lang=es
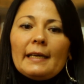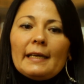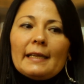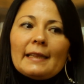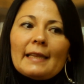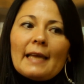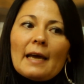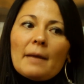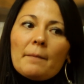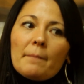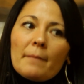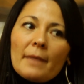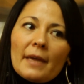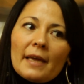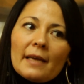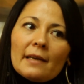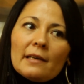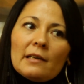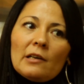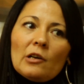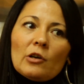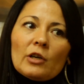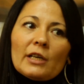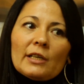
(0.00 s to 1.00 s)

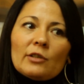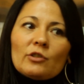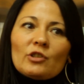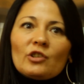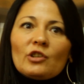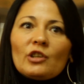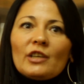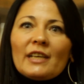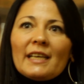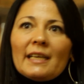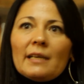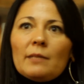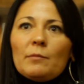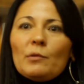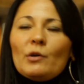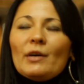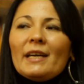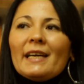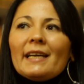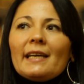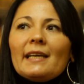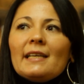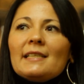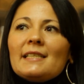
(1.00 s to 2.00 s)
también lo que nosotros queremos
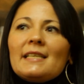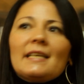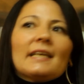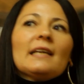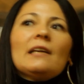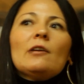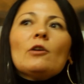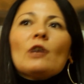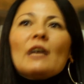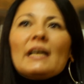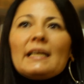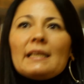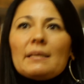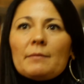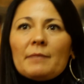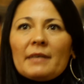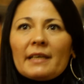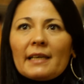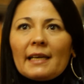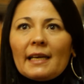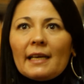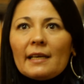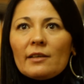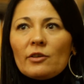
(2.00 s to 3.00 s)
es que lleguen los
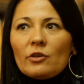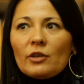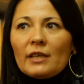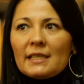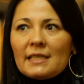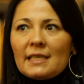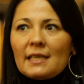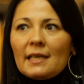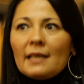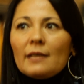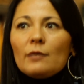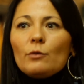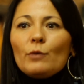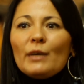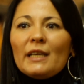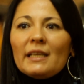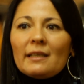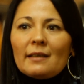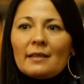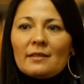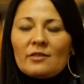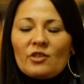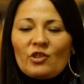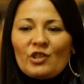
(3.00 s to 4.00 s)
catamarqueños, que llegue
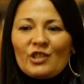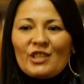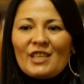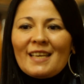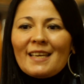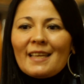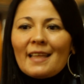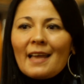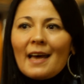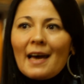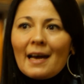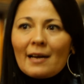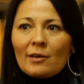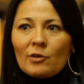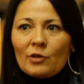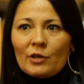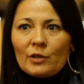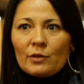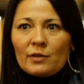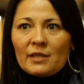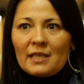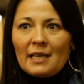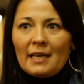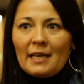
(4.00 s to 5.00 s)
nuestra sociedad a
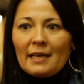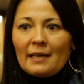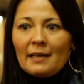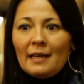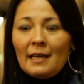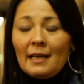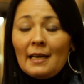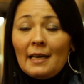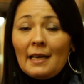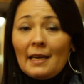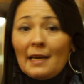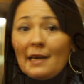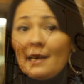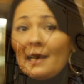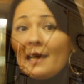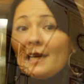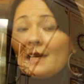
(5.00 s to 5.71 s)
conocer las